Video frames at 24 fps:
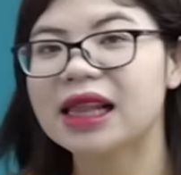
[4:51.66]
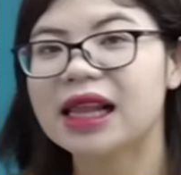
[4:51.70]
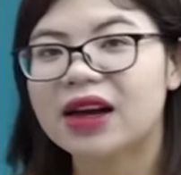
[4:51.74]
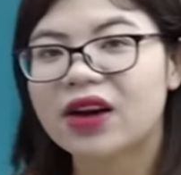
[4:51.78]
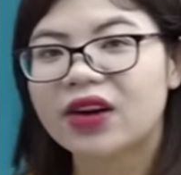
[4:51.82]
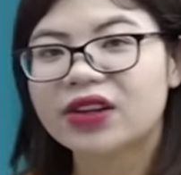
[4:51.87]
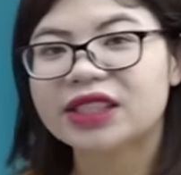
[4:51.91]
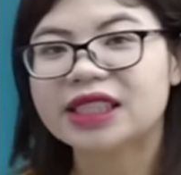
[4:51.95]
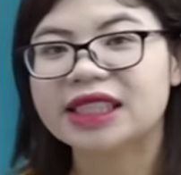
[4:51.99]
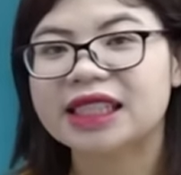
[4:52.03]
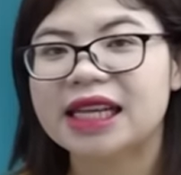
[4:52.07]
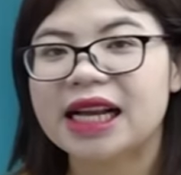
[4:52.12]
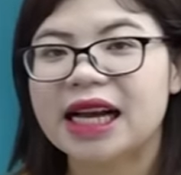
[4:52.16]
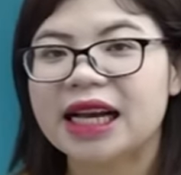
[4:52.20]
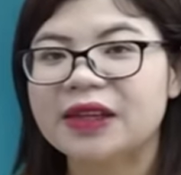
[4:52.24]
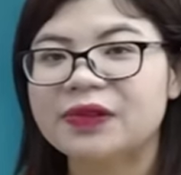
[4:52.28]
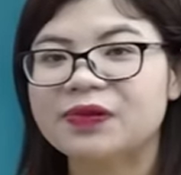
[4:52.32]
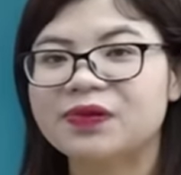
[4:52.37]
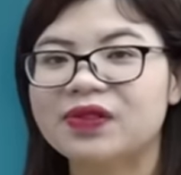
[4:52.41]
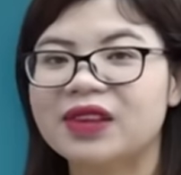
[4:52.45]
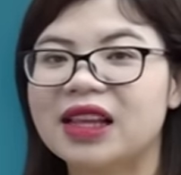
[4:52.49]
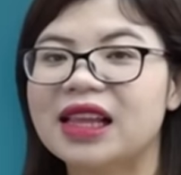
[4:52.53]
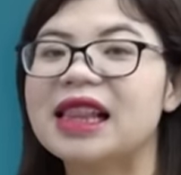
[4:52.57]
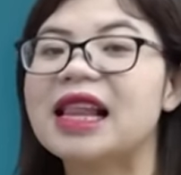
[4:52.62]
là con gì đấy
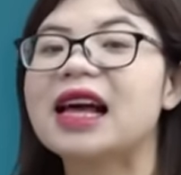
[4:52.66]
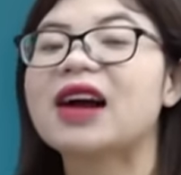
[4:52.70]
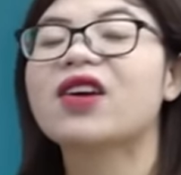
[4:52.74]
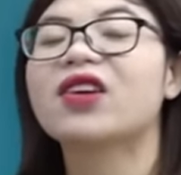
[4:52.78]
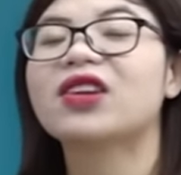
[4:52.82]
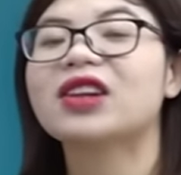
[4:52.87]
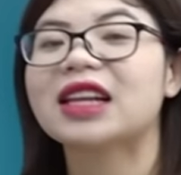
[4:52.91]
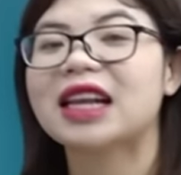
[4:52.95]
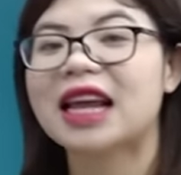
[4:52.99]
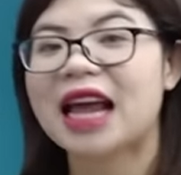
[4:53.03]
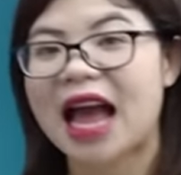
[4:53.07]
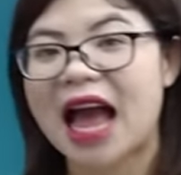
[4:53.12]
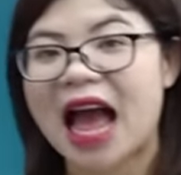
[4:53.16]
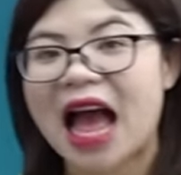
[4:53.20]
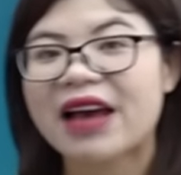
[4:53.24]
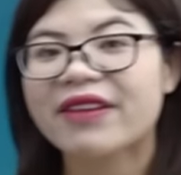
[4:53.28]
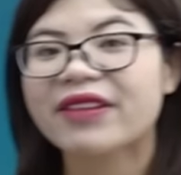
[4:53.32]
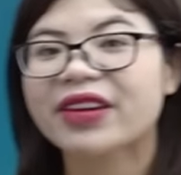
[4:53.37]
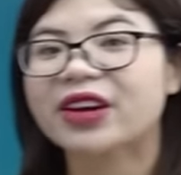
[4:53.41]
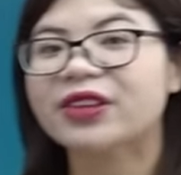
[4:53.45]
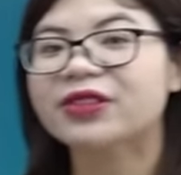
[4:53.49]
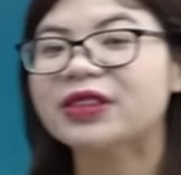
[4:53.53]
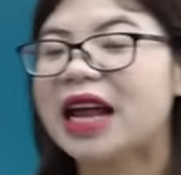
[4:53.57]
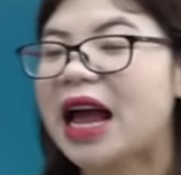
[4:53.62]
là con cá
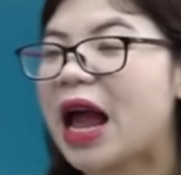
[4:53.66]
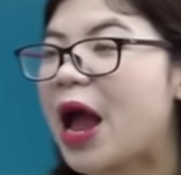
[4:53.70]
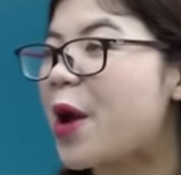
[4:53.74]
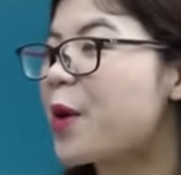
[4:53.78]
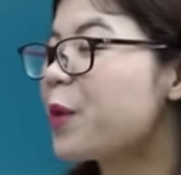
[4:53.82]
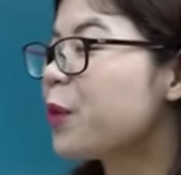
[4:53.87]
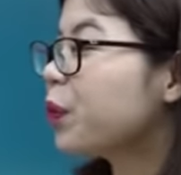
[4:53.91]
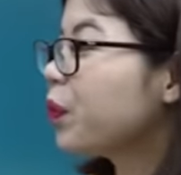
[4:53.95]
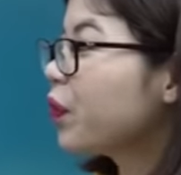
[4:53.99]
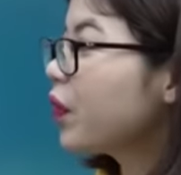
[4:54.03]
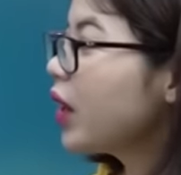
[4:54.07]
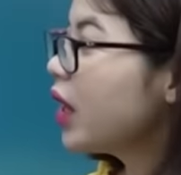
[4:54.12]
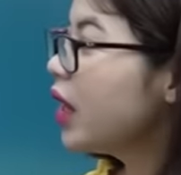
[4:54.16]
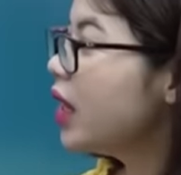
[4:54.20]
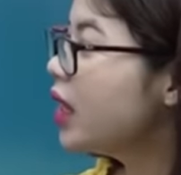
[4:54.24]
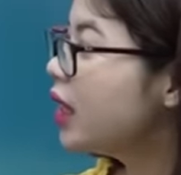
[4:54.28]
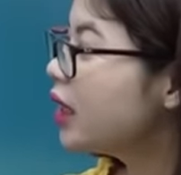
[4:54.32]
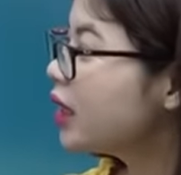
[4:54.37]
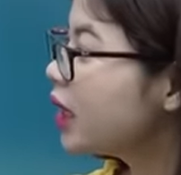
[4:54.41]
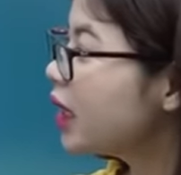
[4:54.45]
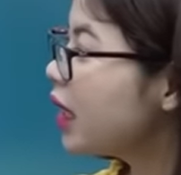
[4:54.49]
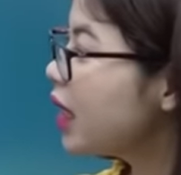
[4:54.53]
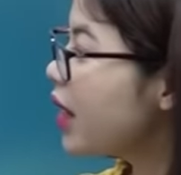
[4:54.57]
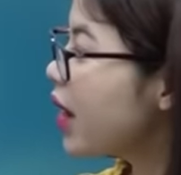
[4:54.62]
phải không nào
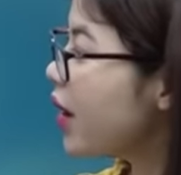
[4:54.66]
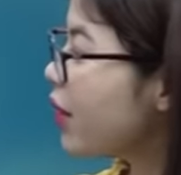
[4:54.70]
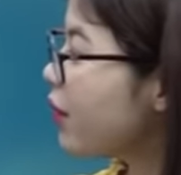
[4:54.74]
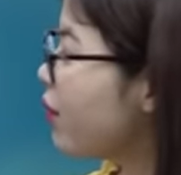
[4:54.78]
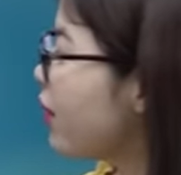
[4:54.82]
thế thì à,